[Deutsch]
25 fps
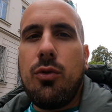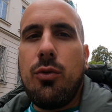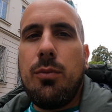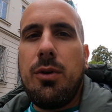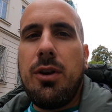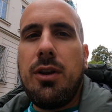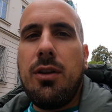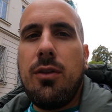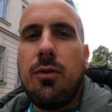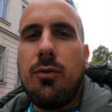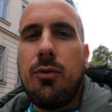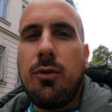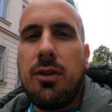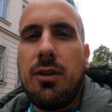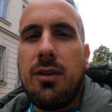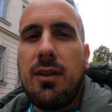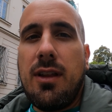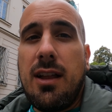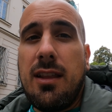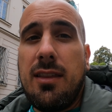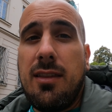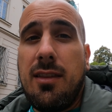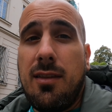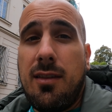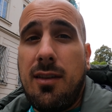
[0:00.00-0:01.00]
übrigens von den
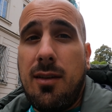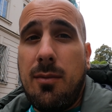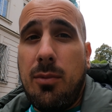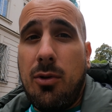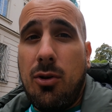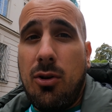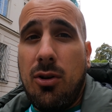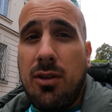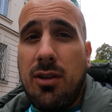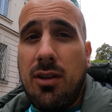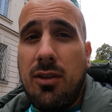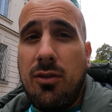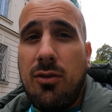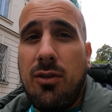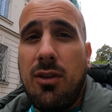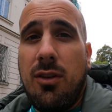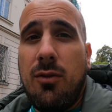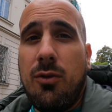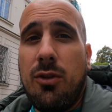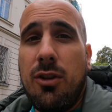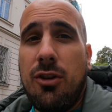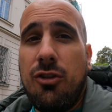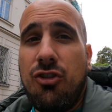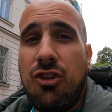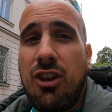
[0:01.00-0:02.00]
Nazis gebaut, also nicht
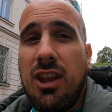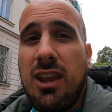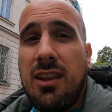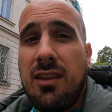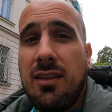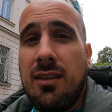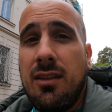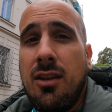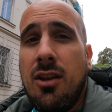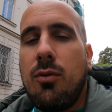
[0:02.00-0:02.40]
von den Tschechen,